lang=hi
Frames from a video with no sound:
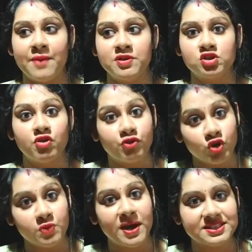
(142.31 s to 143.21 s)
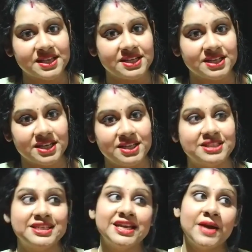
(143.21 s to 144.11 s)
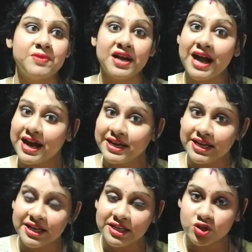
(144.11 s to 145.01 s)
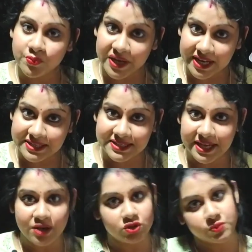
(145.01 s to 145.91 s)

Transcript: आप इसको फ्रूट बास्केट के नीचे अपना खाने के जो प्लेट्स है